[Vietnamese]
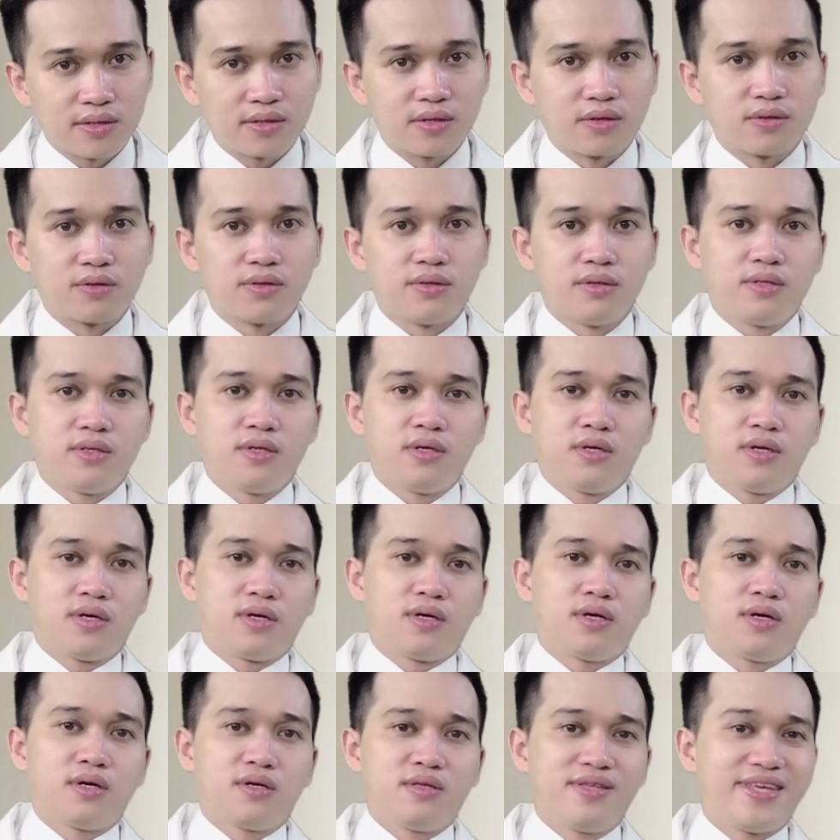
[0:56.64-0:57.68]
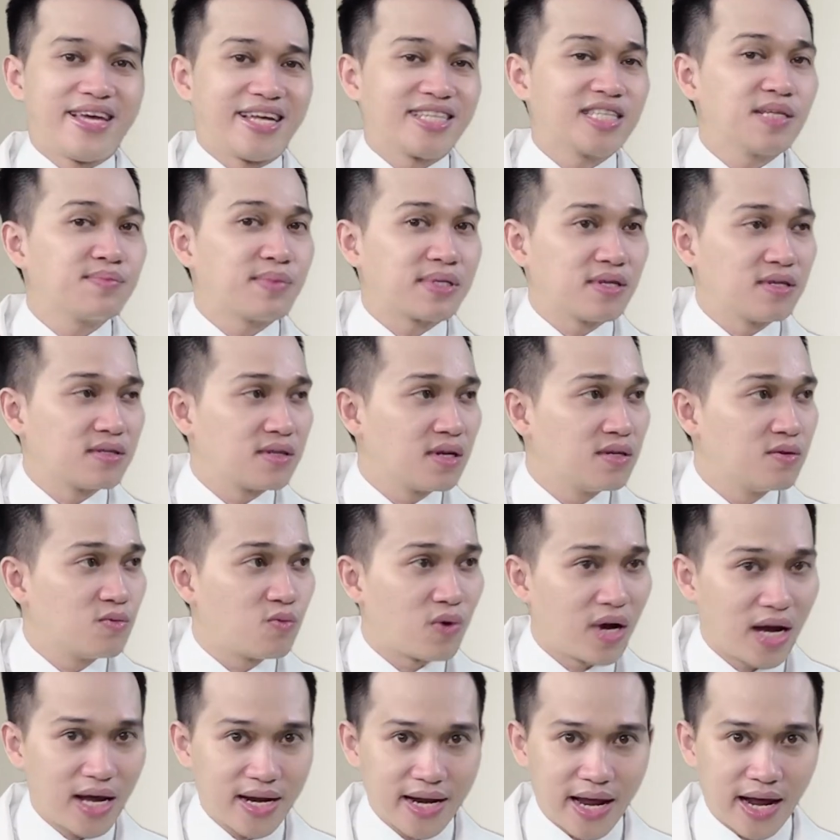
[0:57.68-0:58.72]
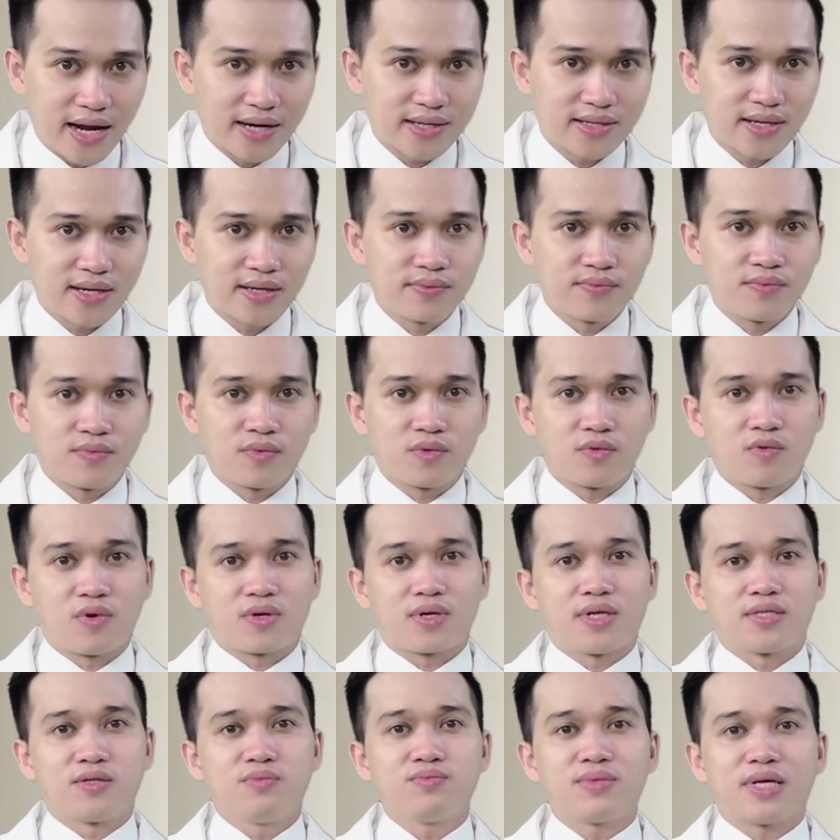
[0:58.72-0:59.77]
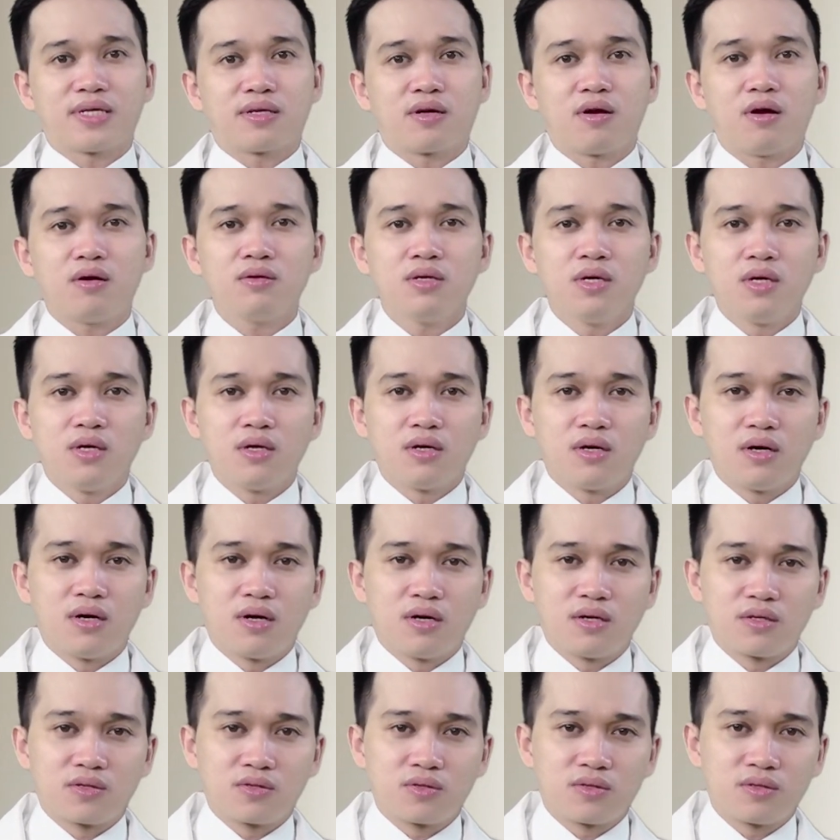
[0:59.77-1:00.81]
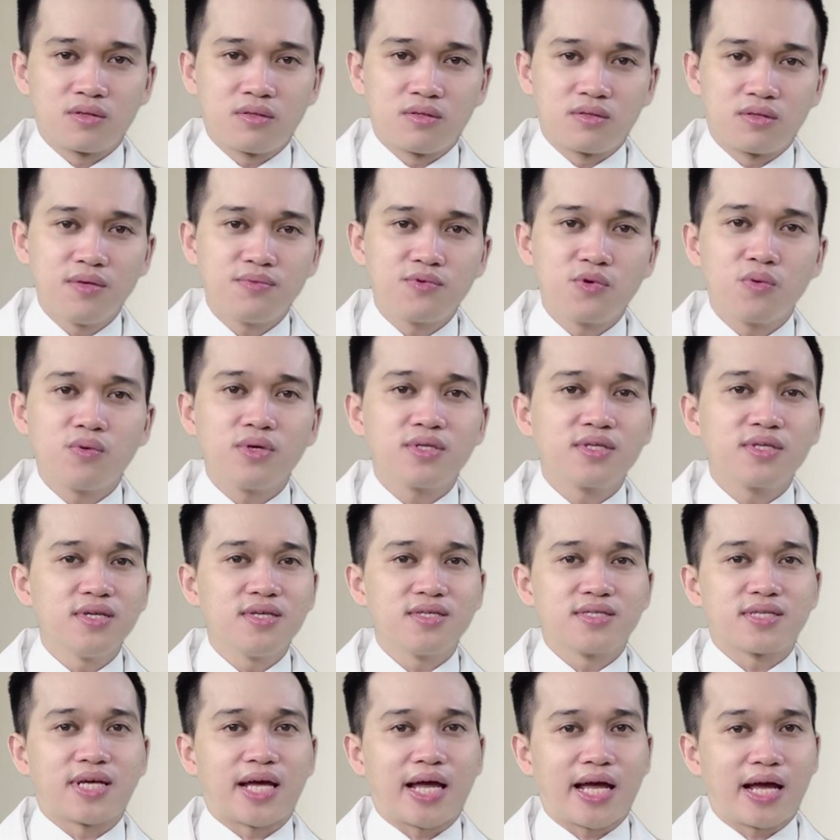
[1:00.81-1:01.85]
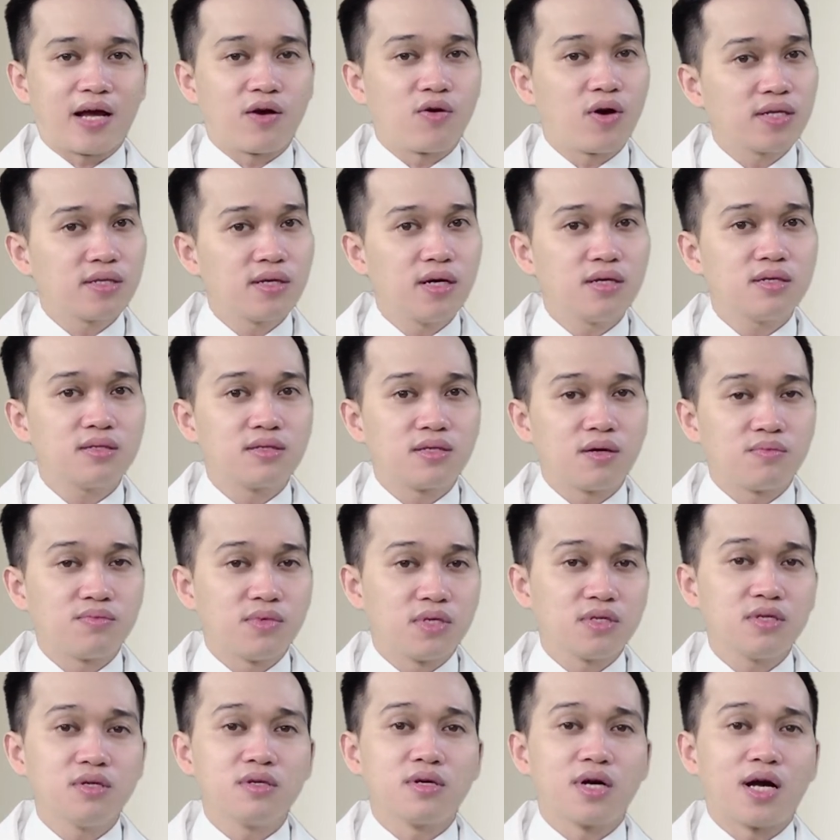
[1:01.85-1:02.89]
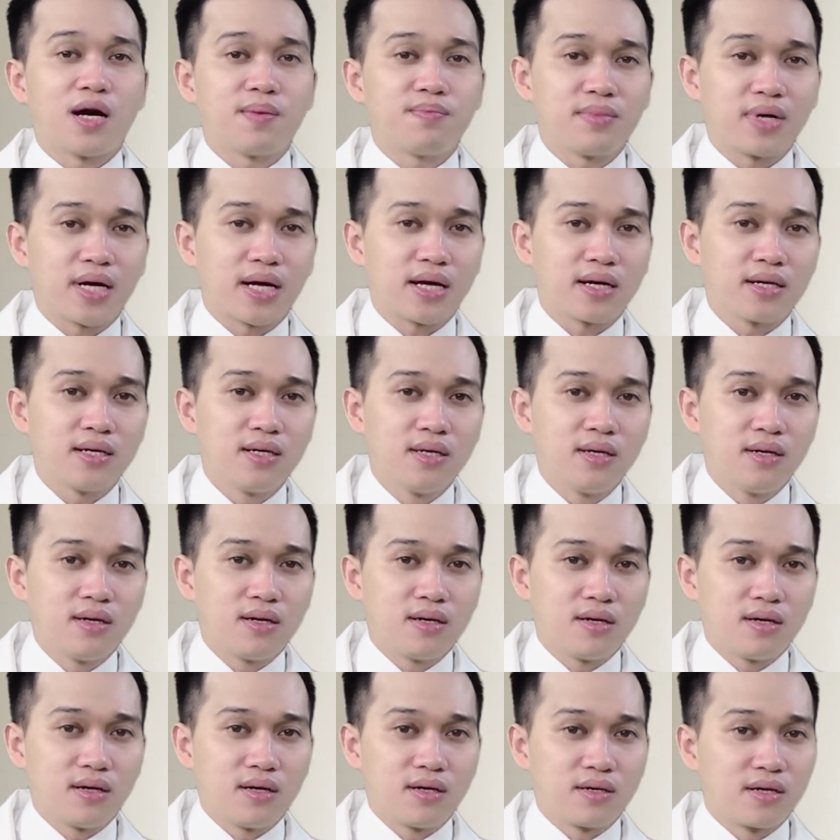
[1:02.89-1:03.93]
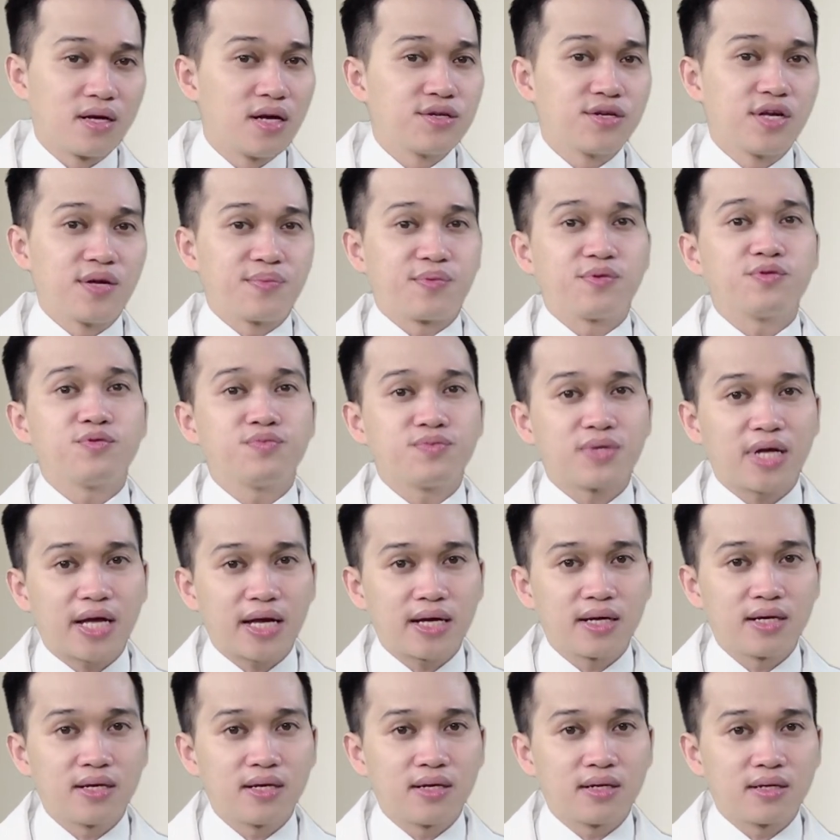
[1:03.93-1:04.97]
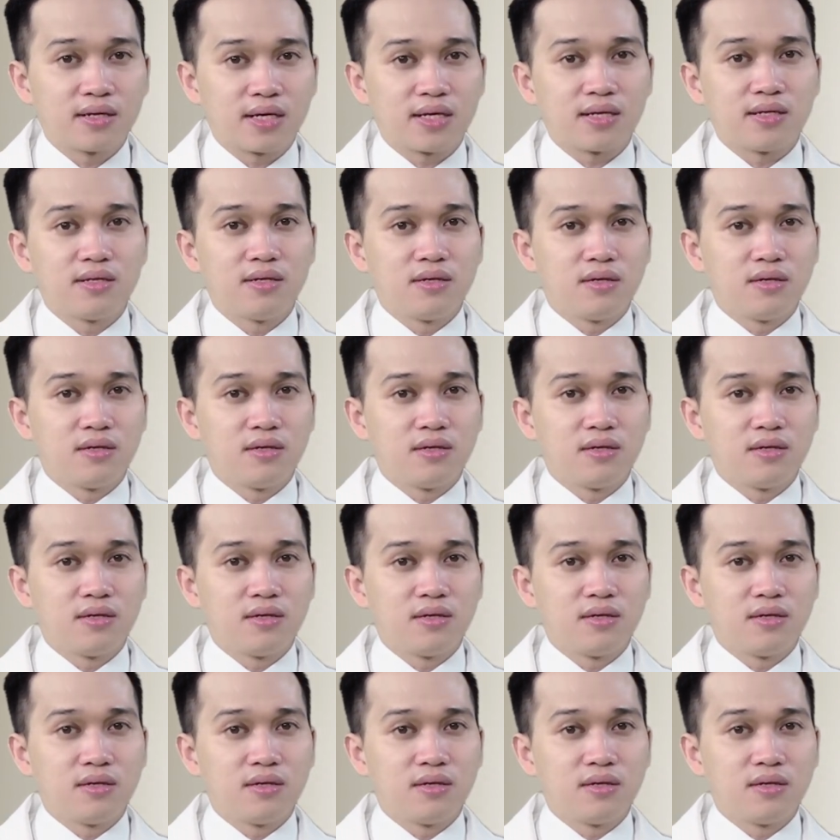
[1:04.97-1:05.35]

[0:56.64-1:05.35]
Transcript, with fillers: rồi uh, giãn tính mạch thần kinh quá nặng nè hoặc là chúng ta có uh, tiếp xúc tia xạ hóa chất trong những trường hợp mà uh, nghề nghiệp của chúng ta ha